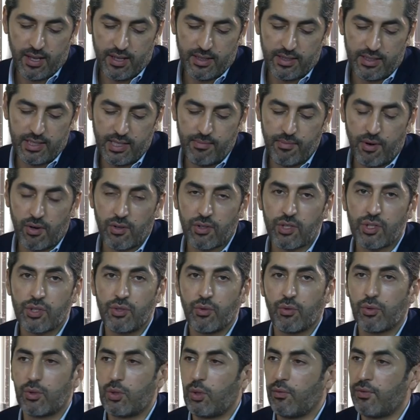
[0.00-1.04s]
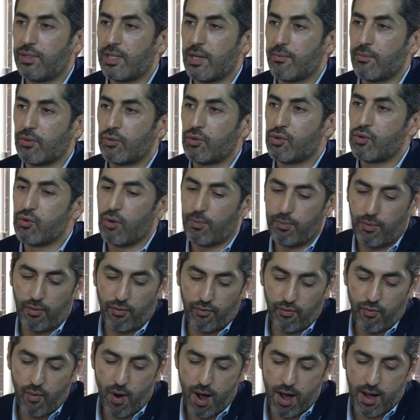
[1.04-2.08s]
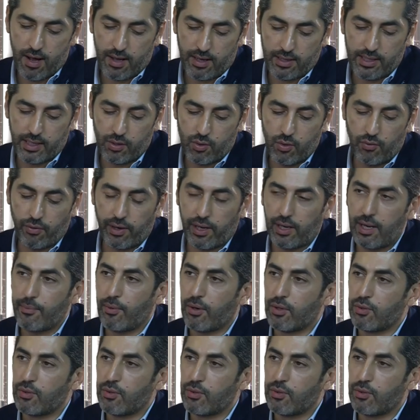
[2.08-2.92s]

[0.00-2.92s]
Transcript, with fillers: dimanche, donc suffisamment de jours pour voir. On a bien sûr,